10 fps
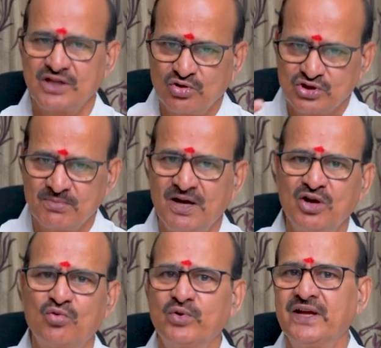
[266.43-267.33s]

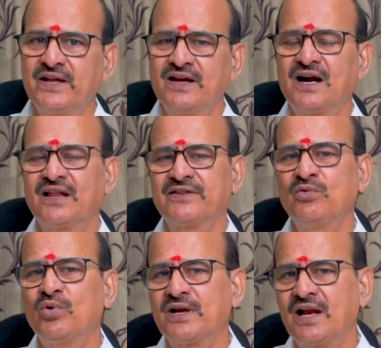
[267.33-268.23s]
சந்தோஷமாக குடியேறி காலத்தை
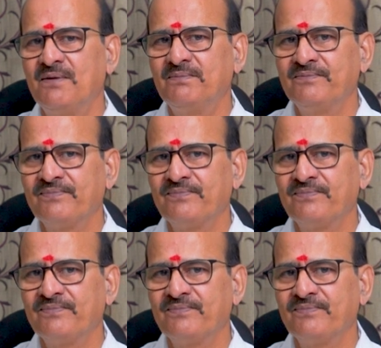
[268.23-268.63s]
ஓட்டலாம்